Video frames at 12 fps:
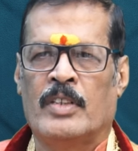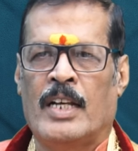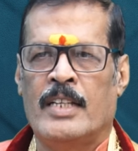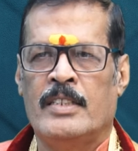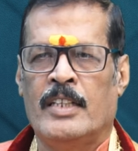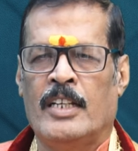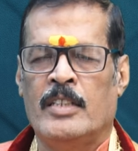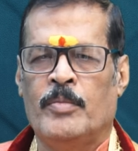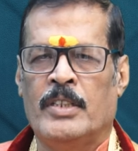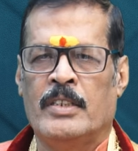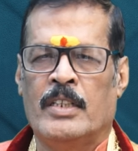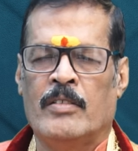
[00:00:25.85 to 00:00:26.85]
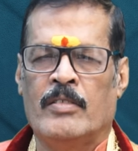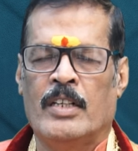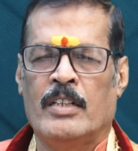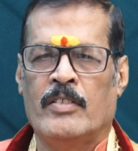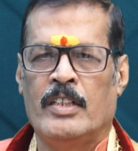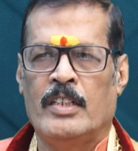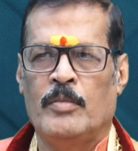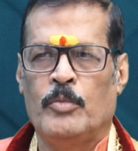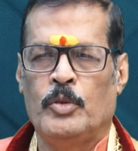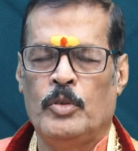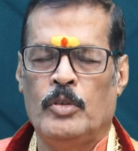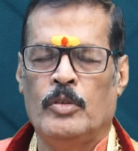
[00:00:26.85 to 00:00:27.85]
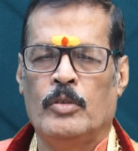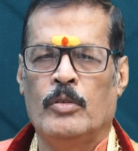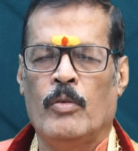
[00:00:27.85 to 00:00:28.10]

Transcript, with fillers: రాశ్యాధిపతిగా ఉన్నటువంటి బుధుడు